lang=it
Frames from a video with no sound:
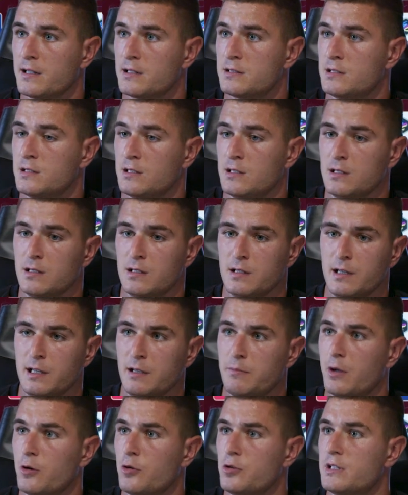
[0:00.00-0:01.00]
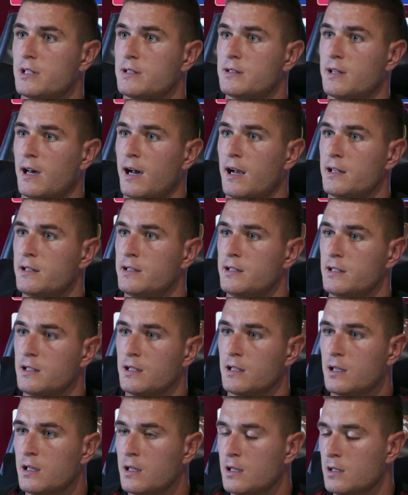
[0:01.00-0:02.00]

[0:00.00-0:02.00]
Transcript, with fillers: si limano i dettagli,